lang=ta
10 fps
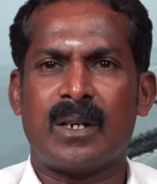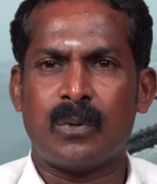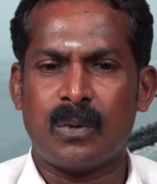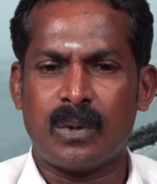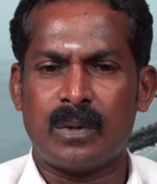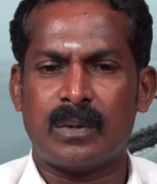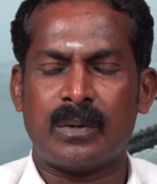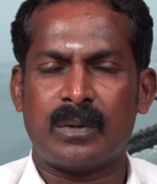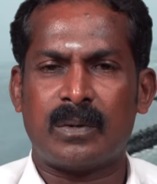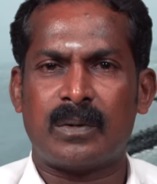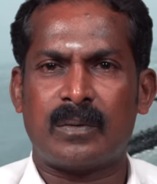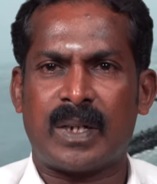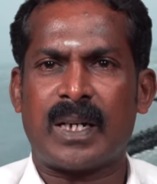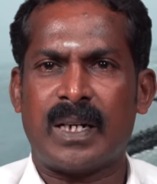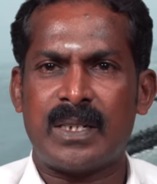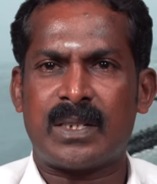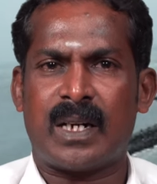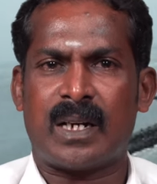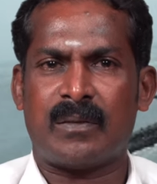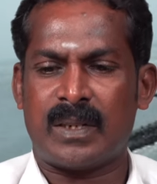நூறு வருட லீஸு
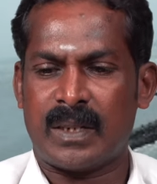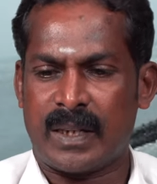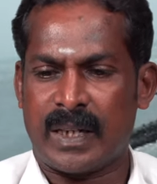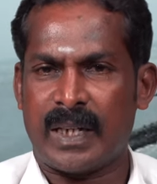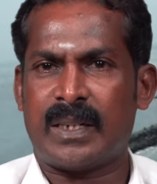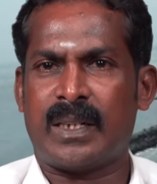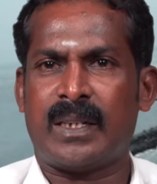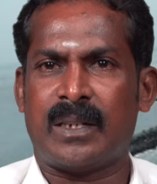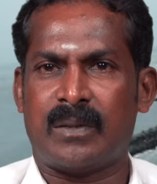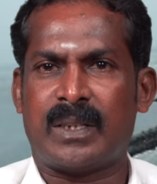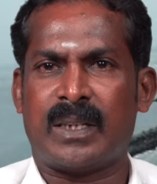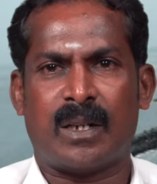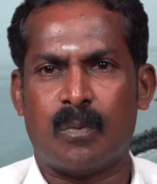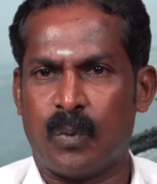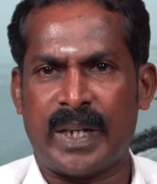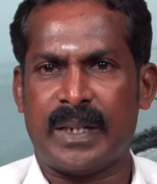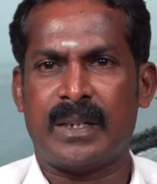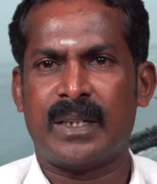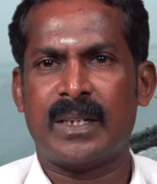காலம் வந்து ரெண்டாயிரத்தி இருபத்தெட்டில் முடியுது